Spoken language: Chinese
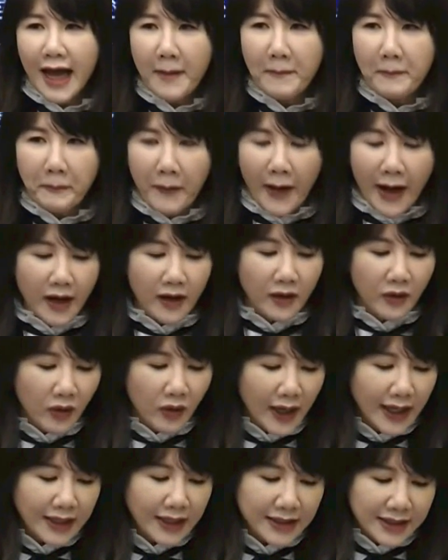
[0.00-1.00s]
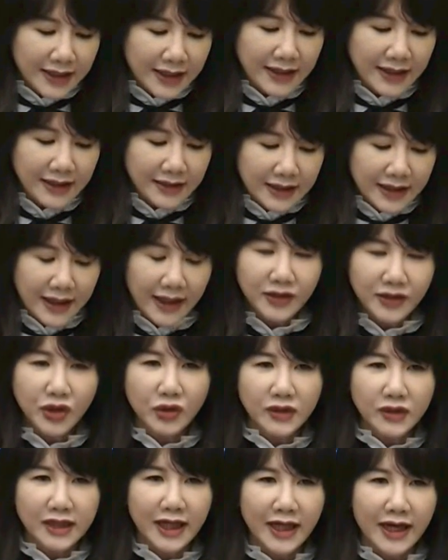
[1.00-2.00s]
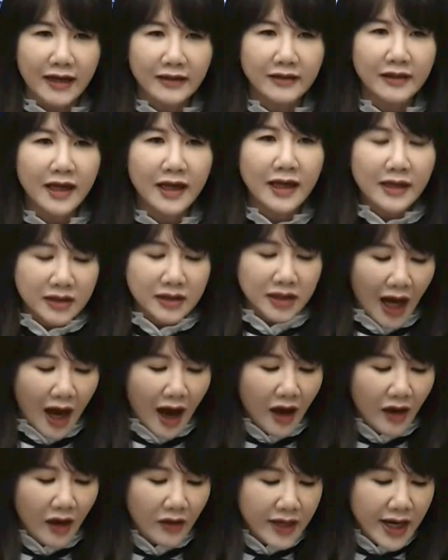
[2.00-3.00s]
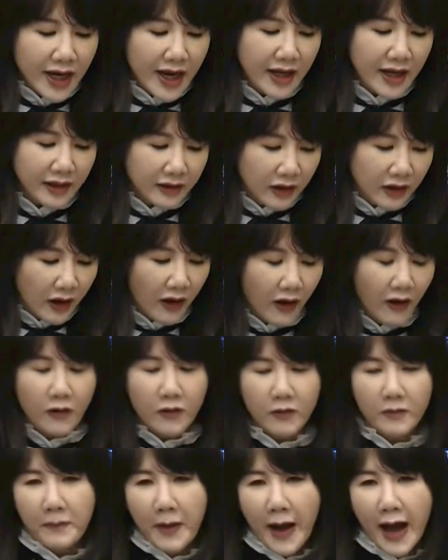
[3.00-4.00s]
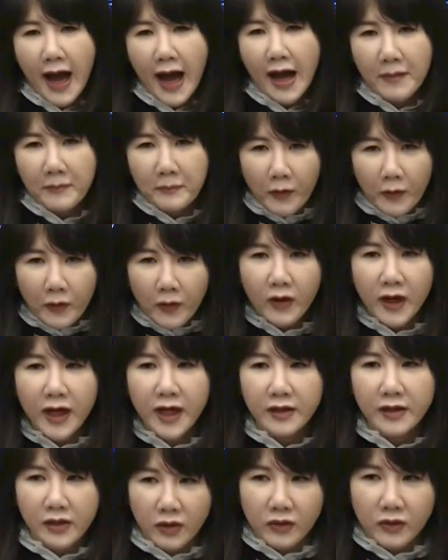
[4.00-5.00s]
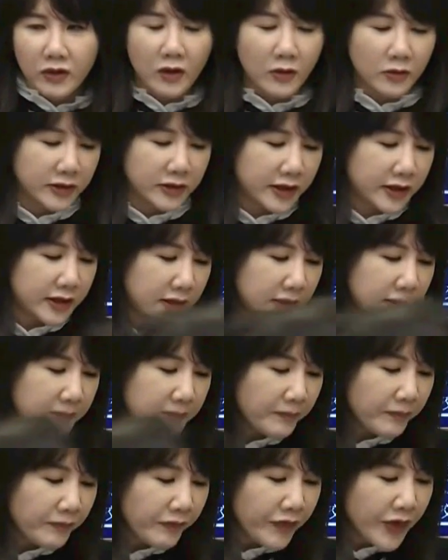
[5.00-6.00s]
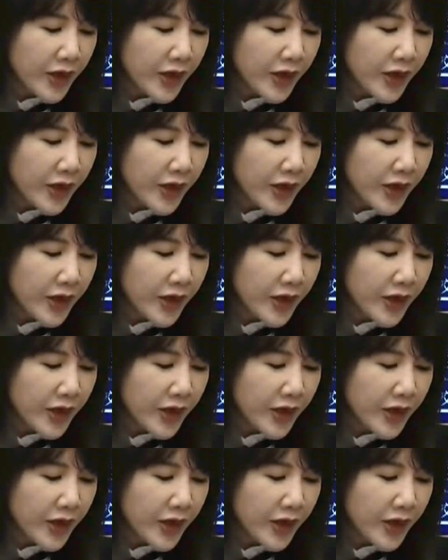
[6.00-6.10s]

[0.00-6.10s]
在本会期结束前，朝野恐怕不会有共识。